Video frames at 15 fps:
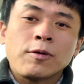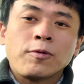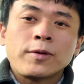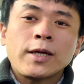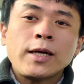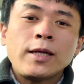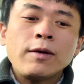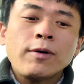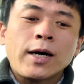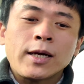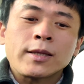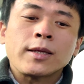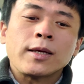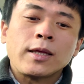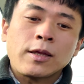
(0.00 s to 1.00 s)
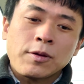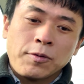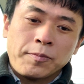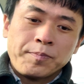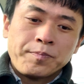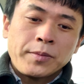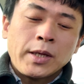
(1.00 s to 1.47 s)
状態ではあったで
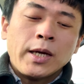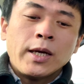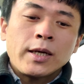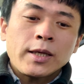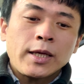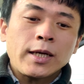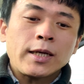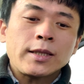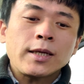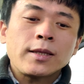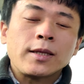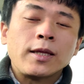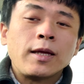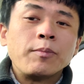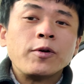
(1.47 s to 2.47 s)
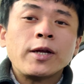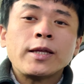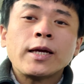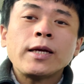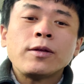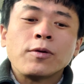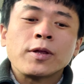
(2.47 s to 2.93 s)
しょう気が立って眠
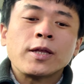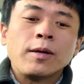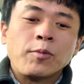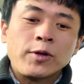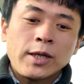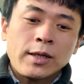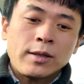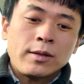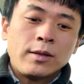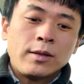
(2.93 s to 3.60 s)
れないとしてもね